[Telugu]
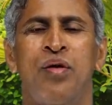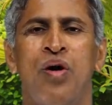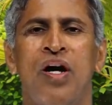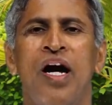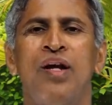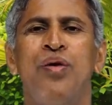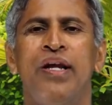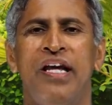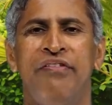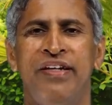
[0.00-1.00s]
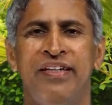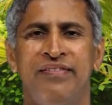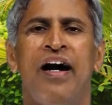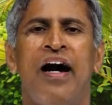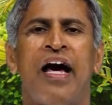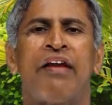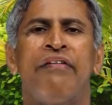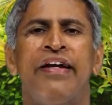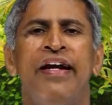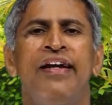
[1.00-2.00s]
రోగాలు అనేవి
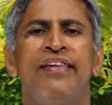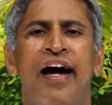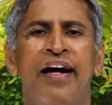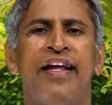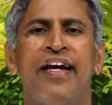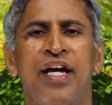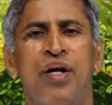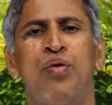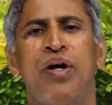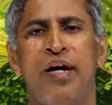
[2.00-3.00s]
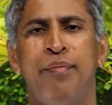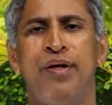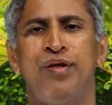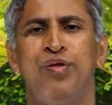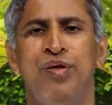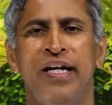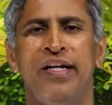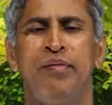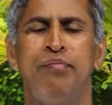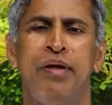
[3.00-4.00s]
అరవై ఏళ్ళు దాటాక ఎక్కువ కనపడుతూ ఉండేవి